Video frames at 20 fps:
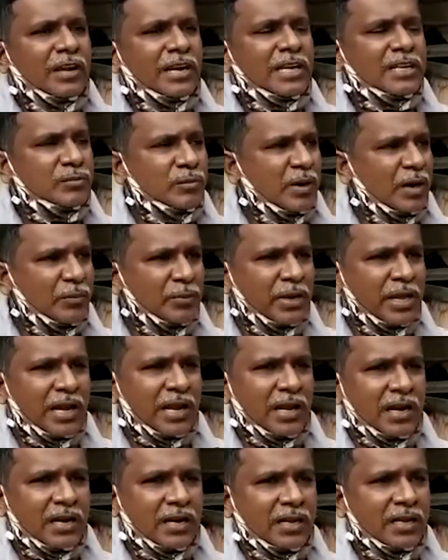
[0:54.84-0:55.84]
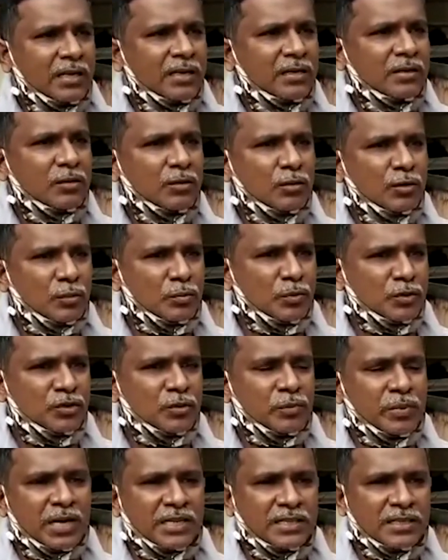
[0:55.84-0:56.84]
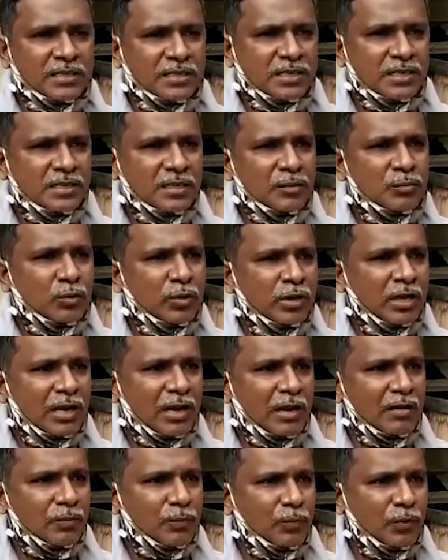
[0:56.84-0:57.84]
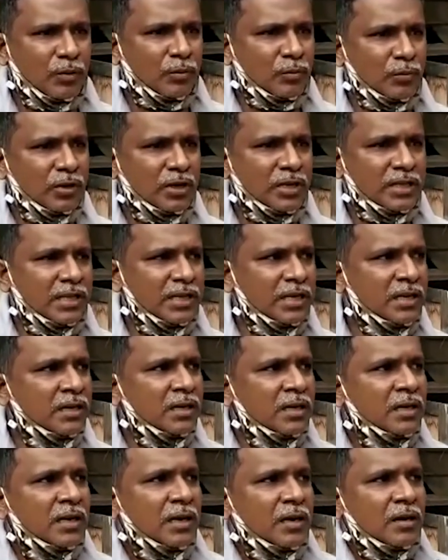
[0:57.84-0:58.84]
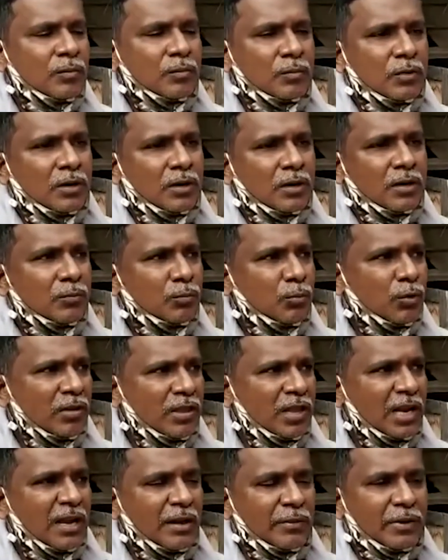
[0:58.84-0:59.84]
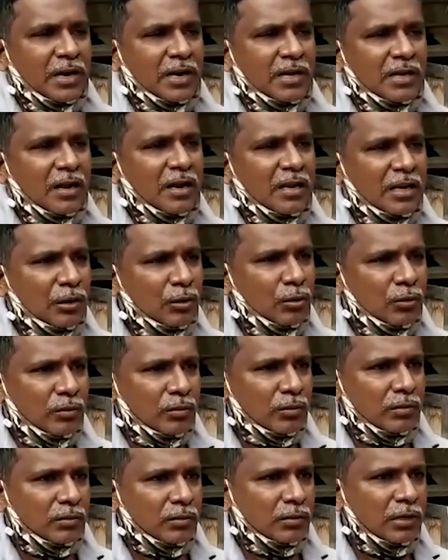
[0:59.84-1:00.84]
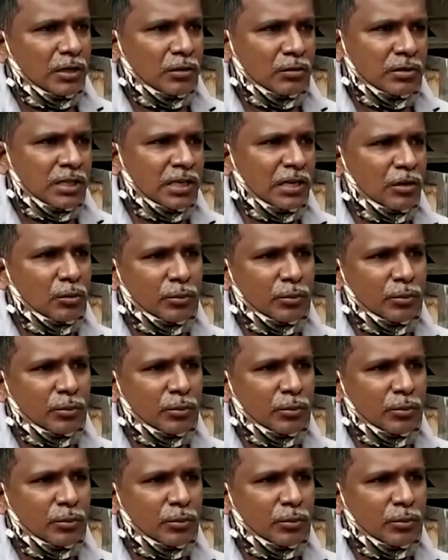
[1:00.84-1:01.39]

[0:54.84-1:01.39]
విలేజ్ మామిడియాలండి కొండపోచం ప్రాజెక్ట్ కింద మూడు ఎకరాల పొలం పోయింది మూడు వందల యాభై గజాలు ఇల్లు ఇల్లుంది ఇల్లు